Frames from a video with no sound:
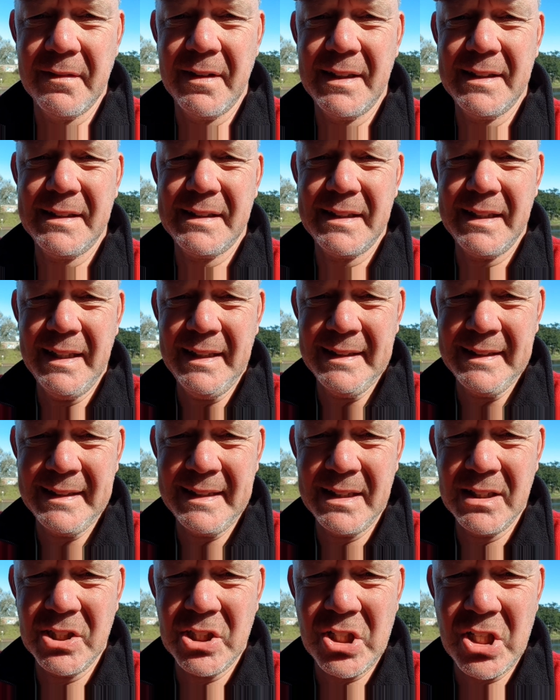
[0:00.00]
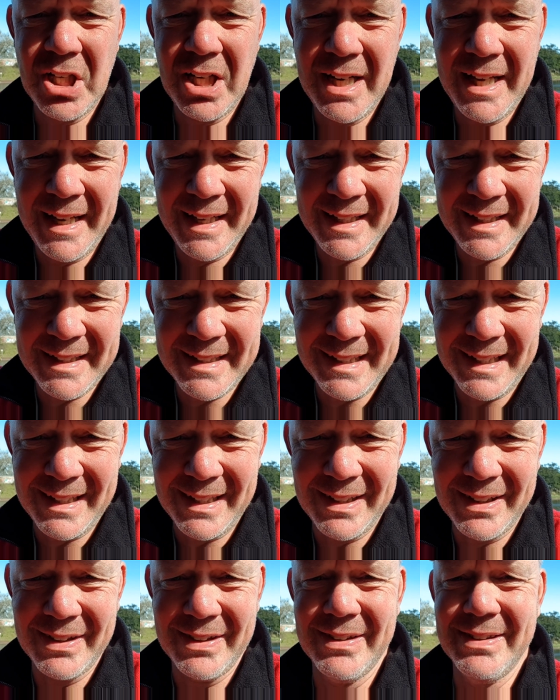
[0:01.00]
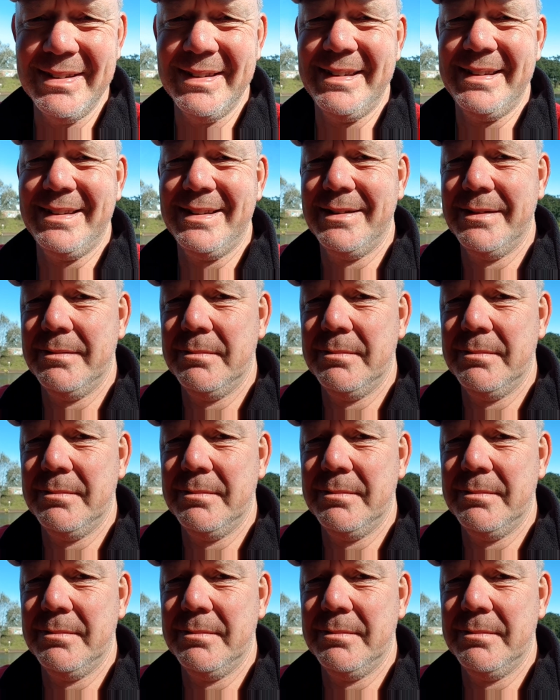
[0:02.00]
was sehen Sie schlecht aus.